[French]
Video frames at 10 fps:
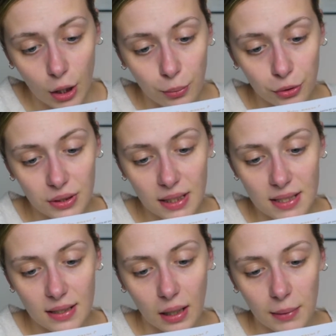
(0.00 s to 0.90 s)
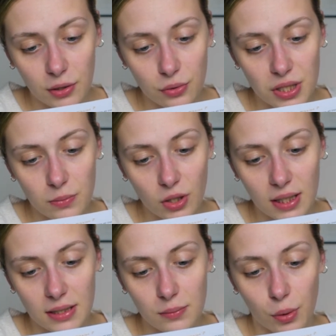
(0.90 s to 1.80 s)
Produit testé dermatologiquement et
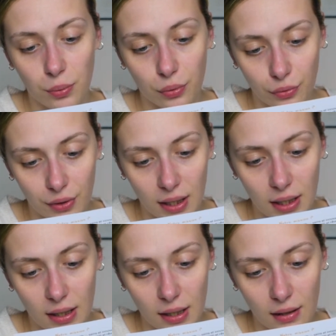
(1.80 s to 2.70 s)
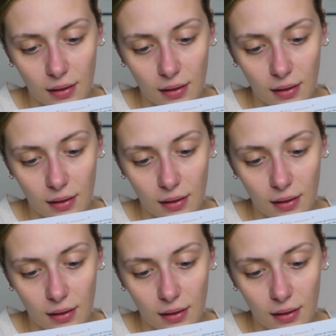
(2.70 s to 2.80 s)
cliniquement prouvé.